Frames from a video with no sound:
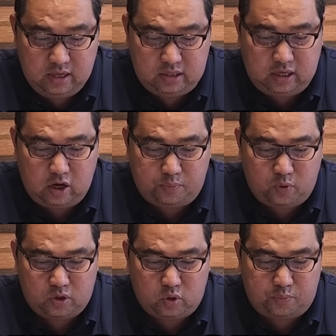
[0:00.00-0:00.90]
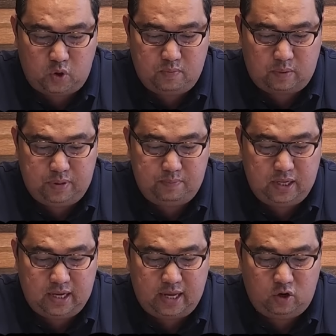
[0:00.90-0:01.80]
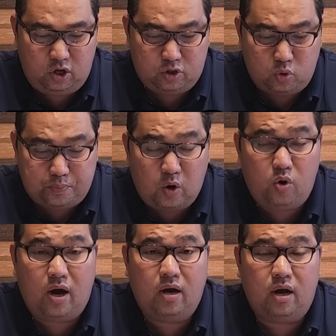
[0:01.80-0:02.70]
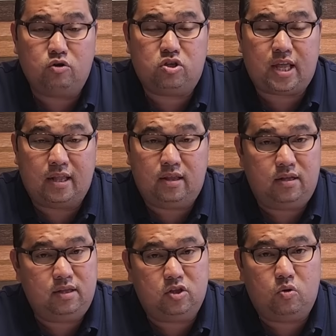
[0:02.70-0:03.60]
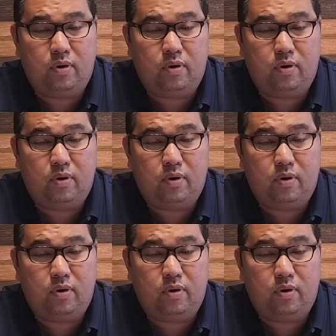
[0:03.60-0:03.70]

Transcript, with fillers: Tingin ko po, ito po yung magbibigay. O ito pa ho ang outstanding dito.